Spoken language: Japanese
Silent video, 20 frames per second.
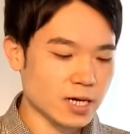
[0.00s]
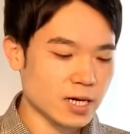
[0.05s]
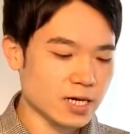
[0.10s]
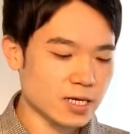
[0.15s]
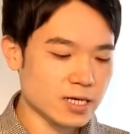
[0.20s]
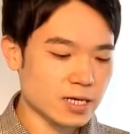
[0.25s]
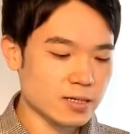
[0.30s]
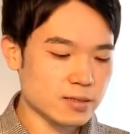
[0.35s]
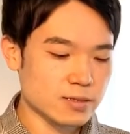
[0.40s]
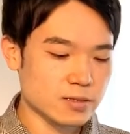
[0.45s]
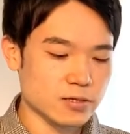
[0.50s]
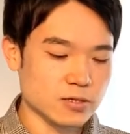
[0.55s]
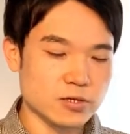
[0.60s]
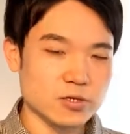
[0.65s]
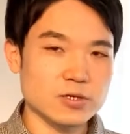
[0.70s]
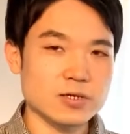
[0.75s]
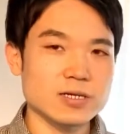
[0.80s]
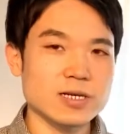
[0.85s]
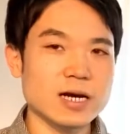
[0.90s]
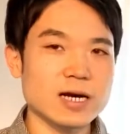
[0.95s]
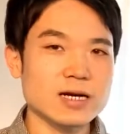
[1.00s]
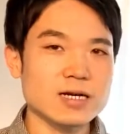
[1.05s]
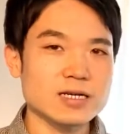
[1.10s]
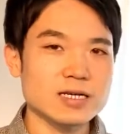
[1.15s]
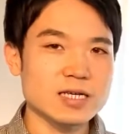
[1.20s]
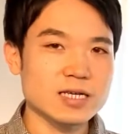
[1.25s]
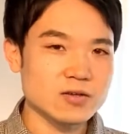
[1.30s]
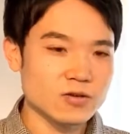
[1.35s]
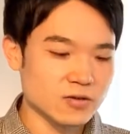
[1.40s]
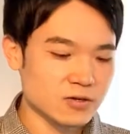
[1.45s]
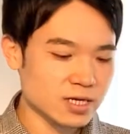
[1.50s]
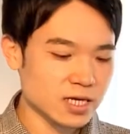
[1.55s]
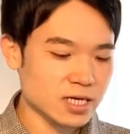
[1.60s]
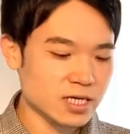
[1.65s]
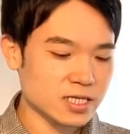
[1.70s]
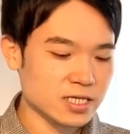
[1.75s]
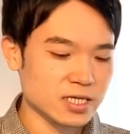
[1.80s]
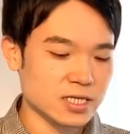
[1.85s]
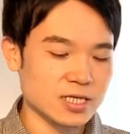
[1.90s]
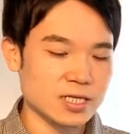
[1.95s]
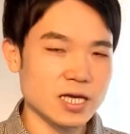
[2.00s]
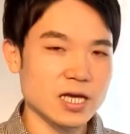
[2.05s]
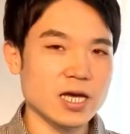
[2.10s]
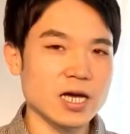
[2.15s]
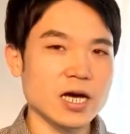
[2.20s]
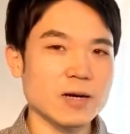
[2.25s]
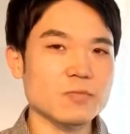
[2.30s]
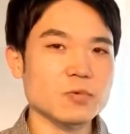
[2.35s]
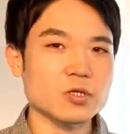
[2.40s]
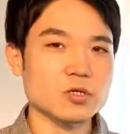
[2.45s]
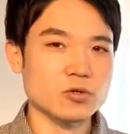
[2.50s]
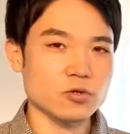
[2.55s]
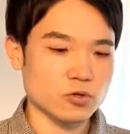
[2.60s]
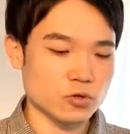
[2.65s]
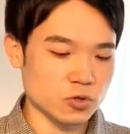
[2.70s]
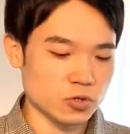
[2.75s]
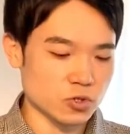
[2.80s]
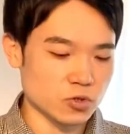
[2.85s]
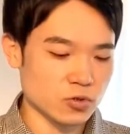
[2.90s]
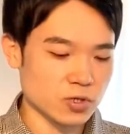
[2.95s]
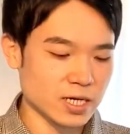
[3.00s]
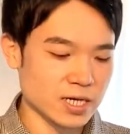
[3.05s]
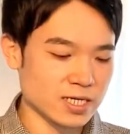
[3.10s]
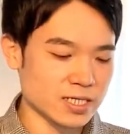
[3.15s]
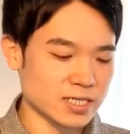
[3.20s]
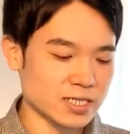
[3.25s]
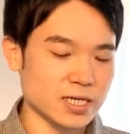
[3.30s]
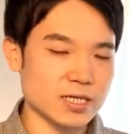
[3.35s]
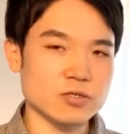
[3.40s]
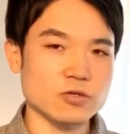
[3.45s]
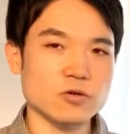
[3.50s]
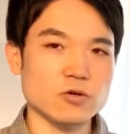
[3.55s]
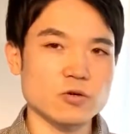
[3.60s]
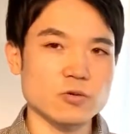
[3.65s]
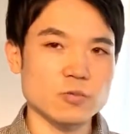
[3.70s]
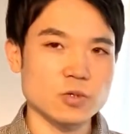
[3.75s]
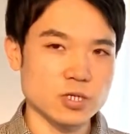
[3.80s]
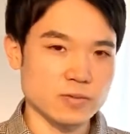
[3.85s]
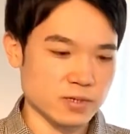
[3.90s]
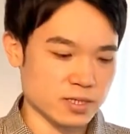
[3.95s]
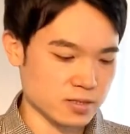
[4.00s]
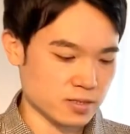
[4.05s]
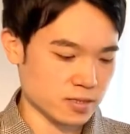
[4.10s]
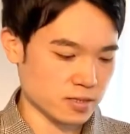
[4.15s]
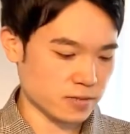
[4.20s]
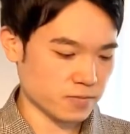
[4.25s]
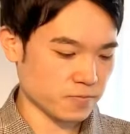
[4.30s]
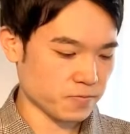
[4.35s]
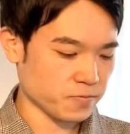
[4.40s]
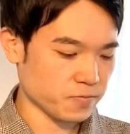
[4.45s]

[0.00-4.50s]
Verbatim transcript: かりやすくランキング形式でアプリをご紹介したいと思います。